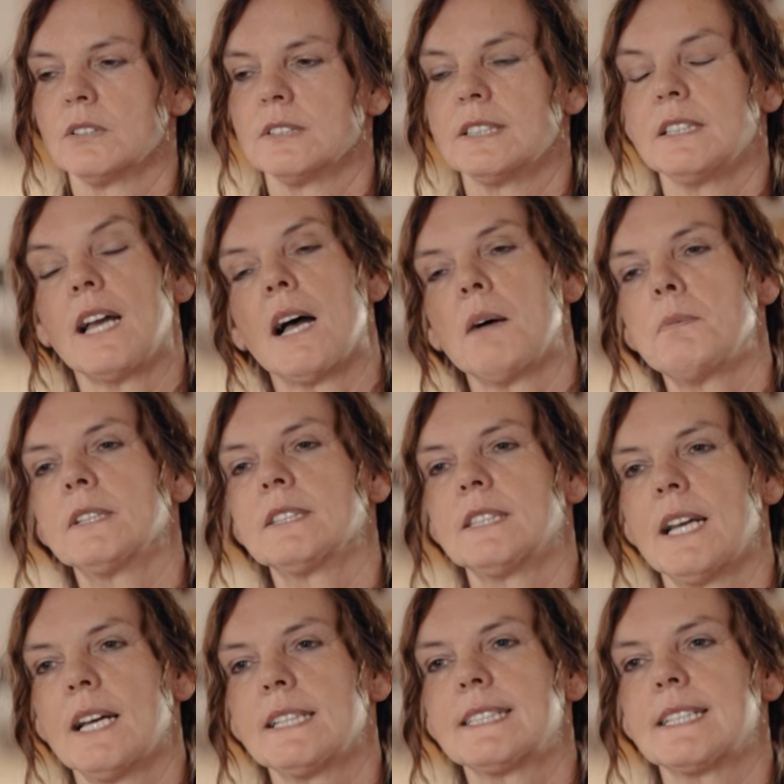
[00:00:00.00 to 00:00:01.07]
Und sie, aber
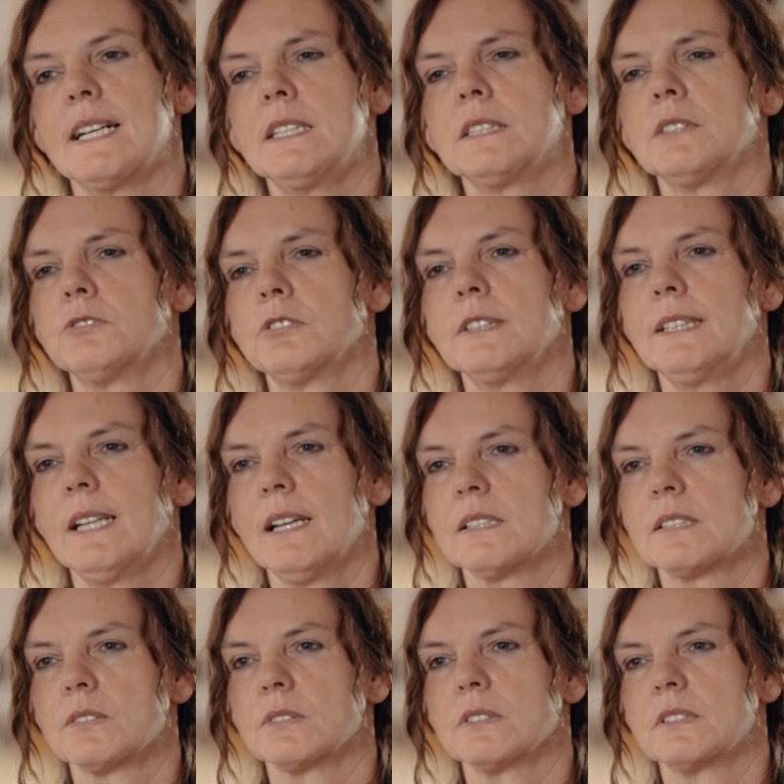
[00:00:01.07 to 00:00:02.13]
sie erzählte von
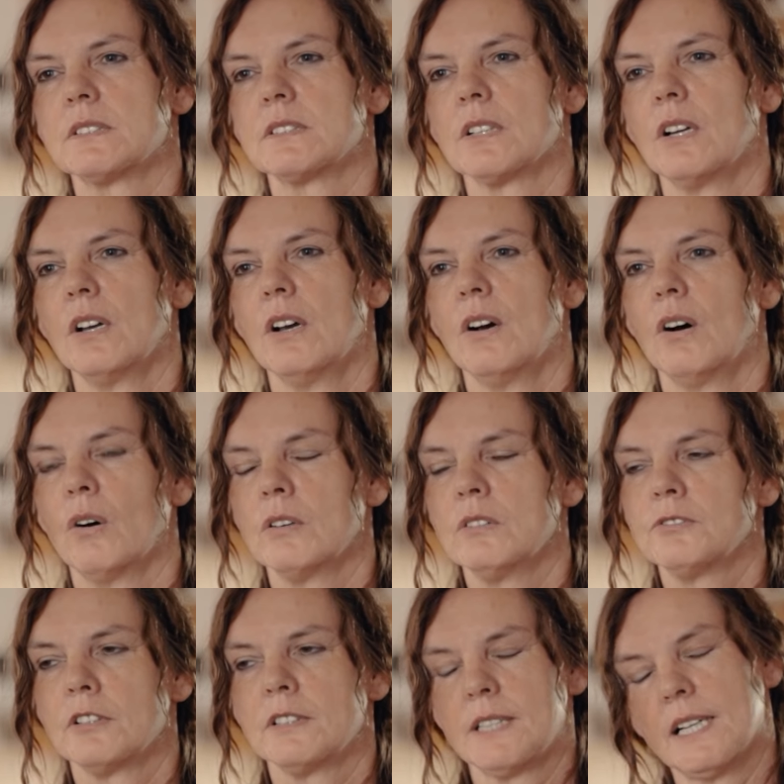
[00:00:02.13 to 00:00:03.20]
Jesus
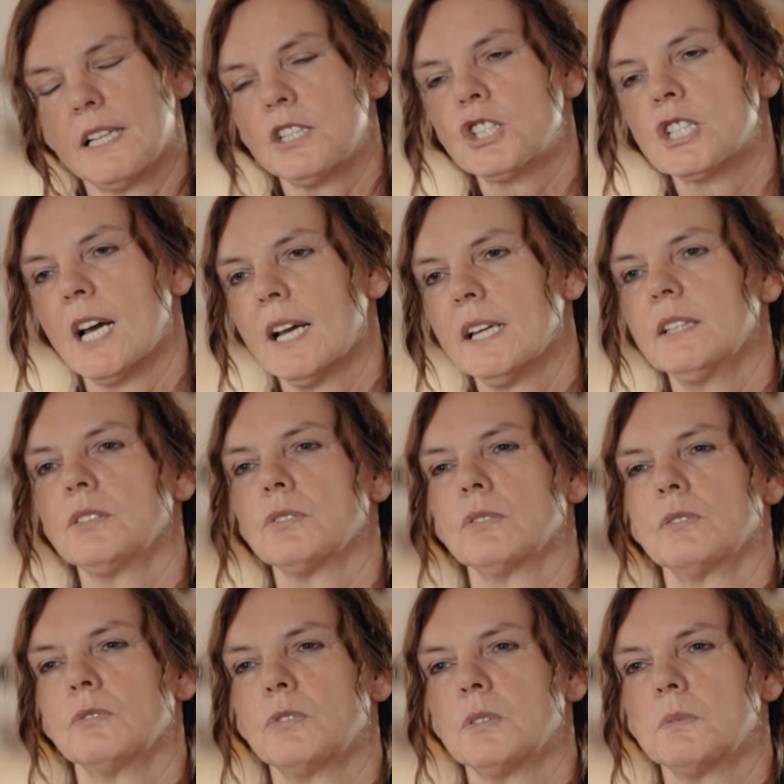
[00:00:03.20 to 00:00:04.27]
und von der
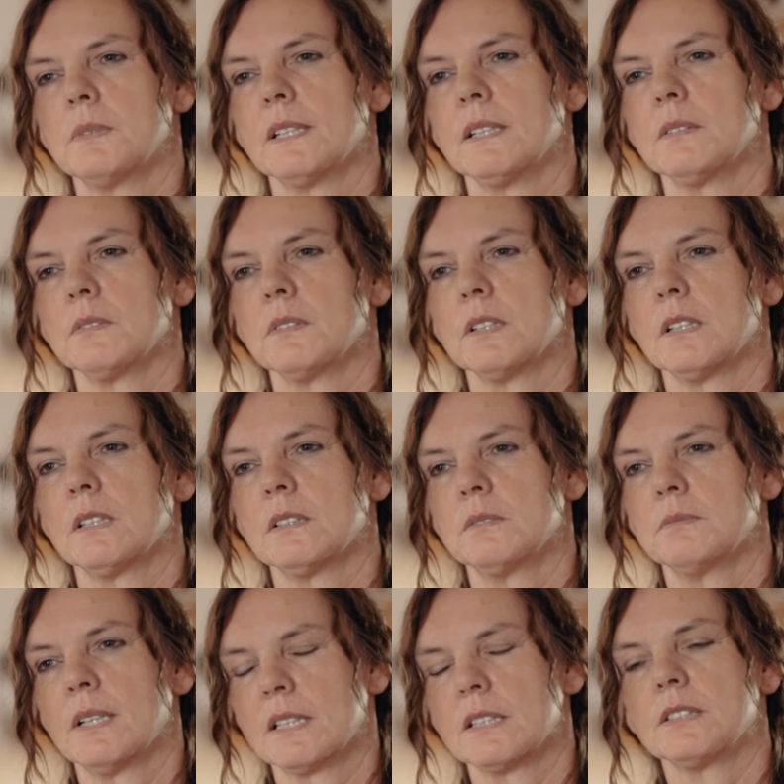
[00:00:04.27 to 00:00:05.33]
Entscheidung, wo man
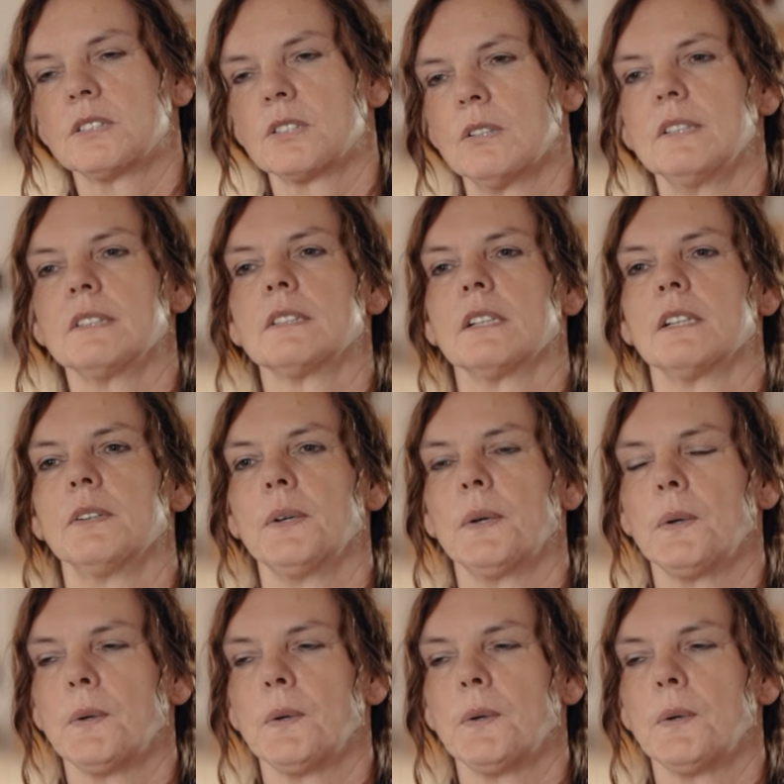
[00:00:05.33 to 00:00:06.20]
äh, machen sollte.